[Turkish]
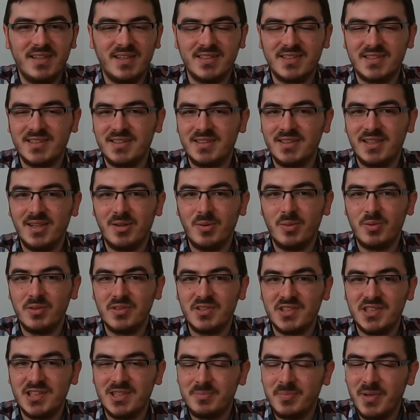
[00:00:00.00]
Aslında o
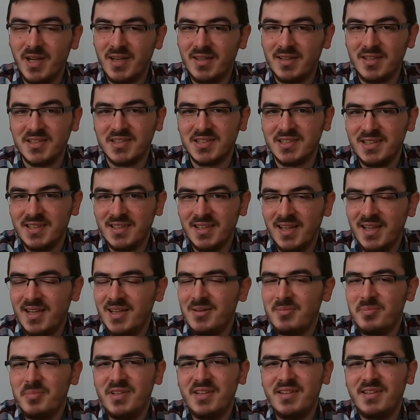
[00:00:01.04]
sır perdesini
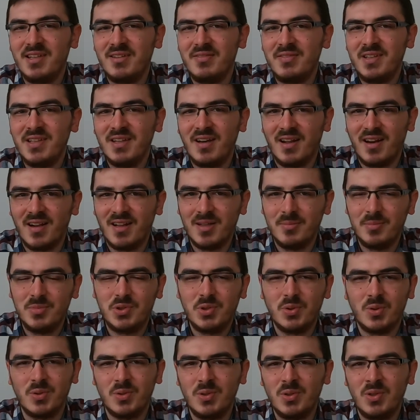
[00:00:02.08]
bir nevi
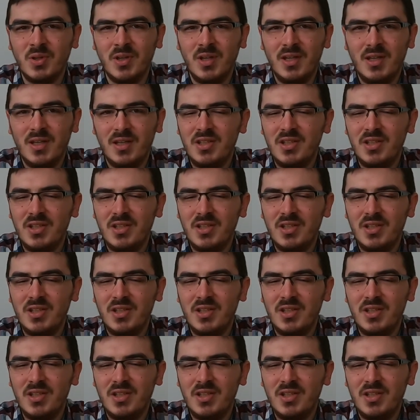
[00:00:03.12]
aralamış olduk.